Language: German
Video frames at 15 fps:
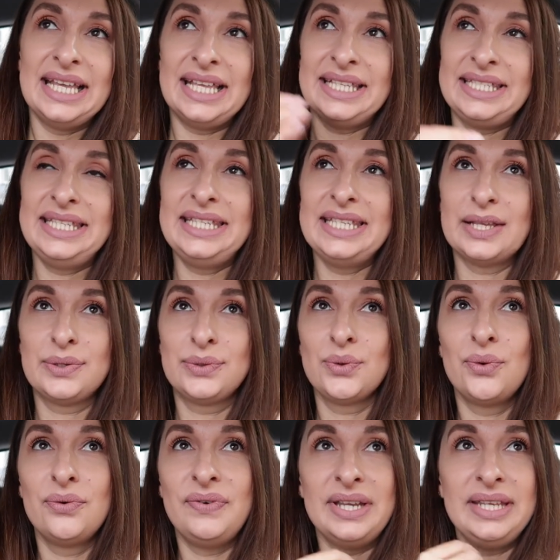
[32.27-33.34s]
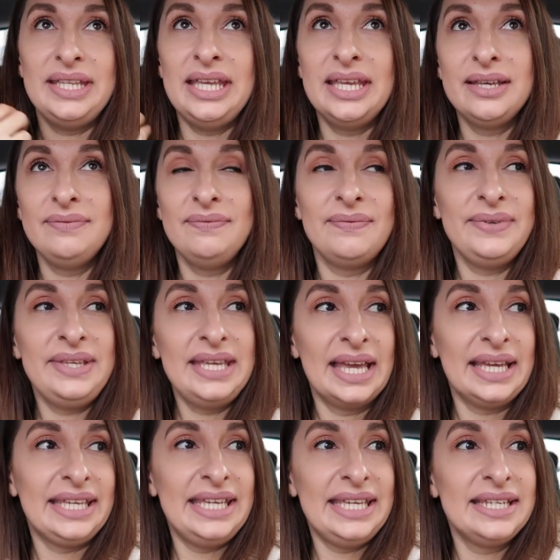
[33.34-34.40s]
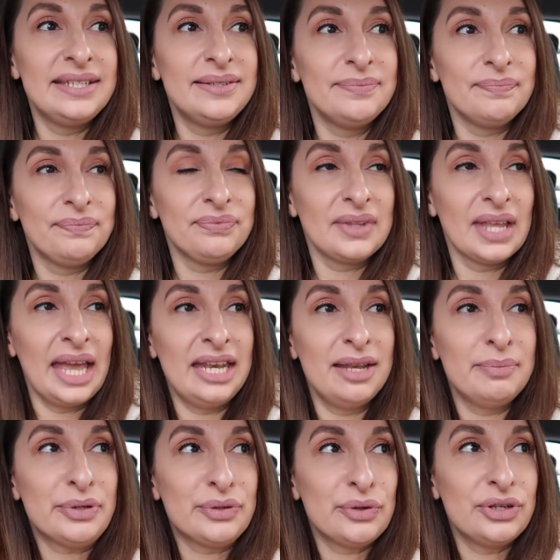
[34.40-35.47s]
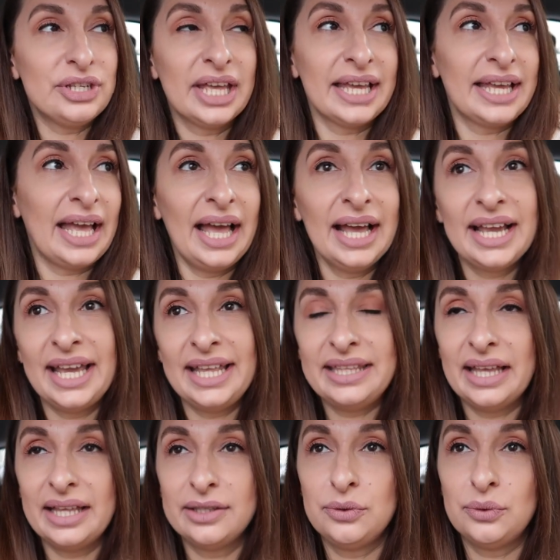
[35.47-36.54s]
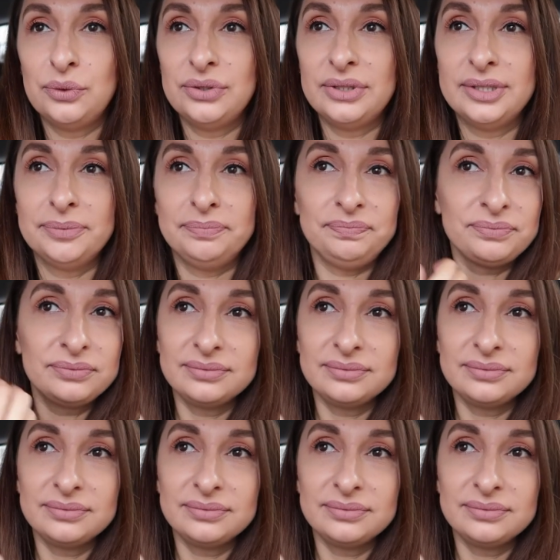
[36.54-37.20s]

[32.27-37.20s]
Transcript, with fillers: Es ist ja so, wenn irgendwie ein Kind eine besondere Krankheit hat und